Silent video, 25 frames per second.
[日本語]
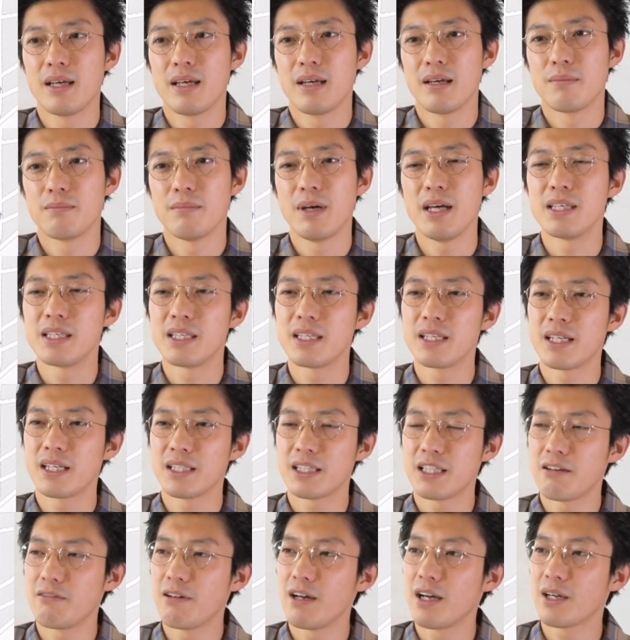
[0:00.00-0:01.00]
まあ、行き
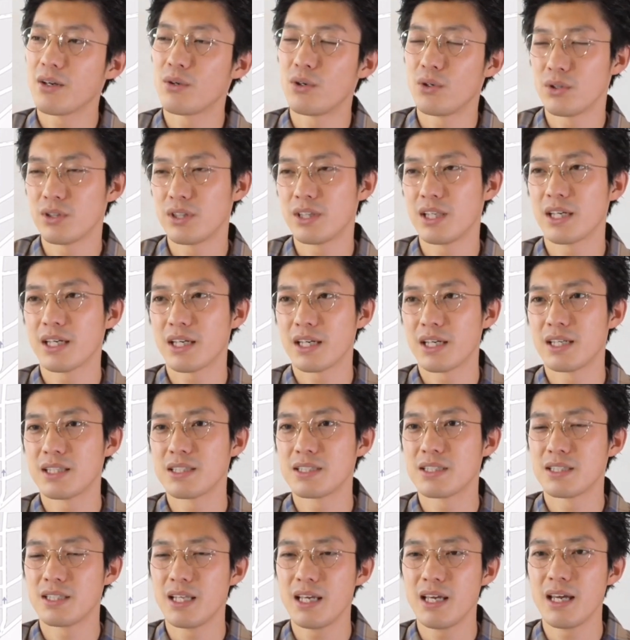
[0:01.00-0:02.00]
方はこんな感
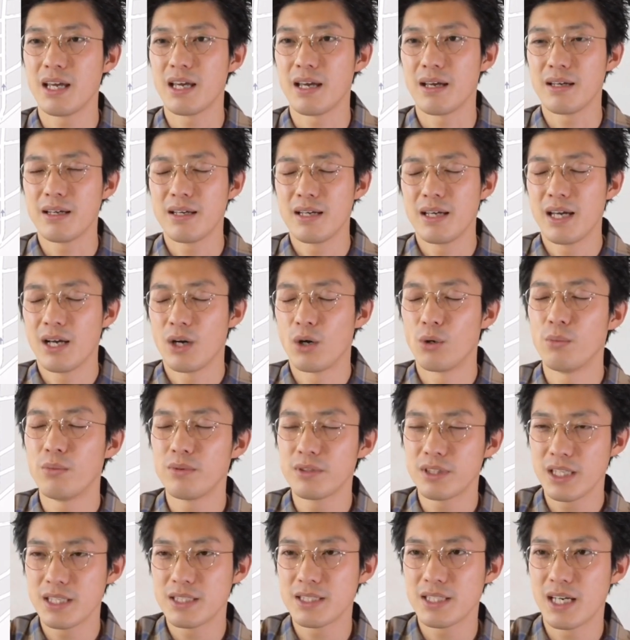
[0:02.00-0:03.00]
じで
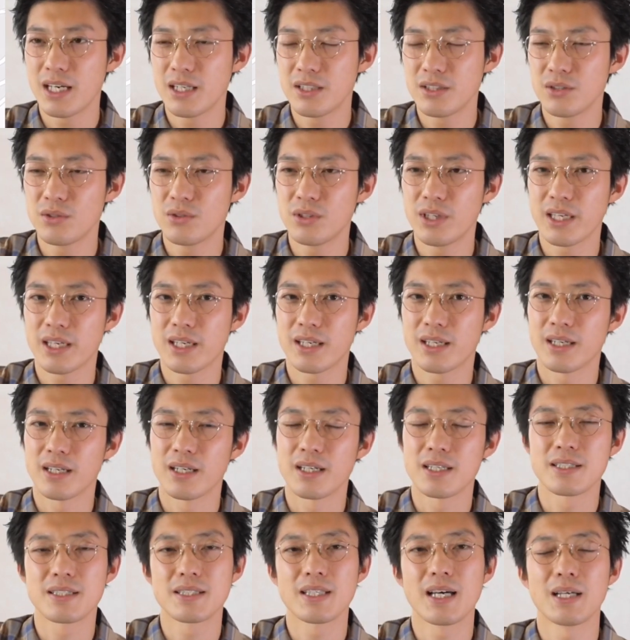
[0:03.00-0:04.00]
表参道駅か
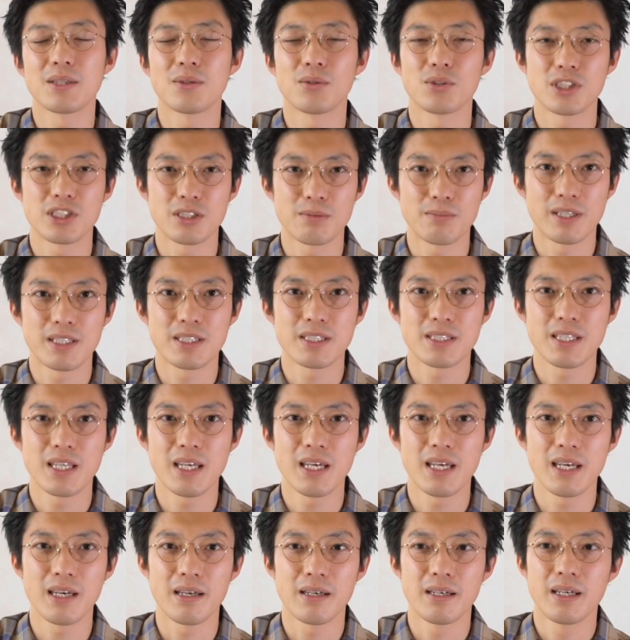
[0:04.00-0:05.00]
らスタートしまし
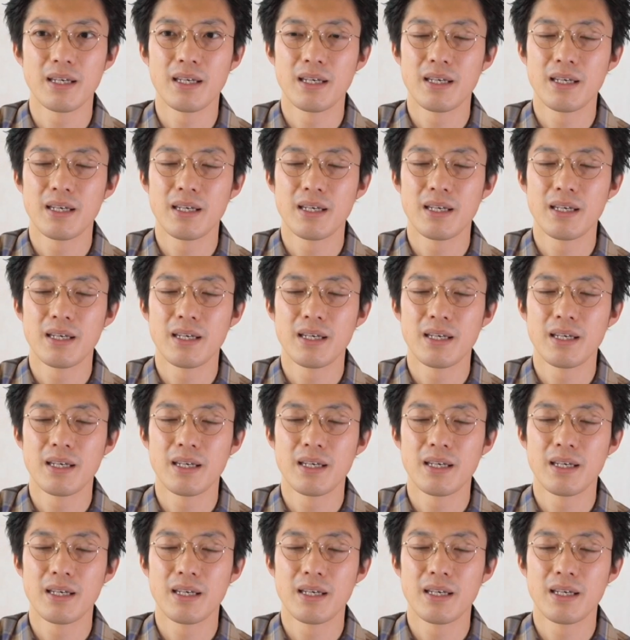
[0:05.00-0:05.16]
て、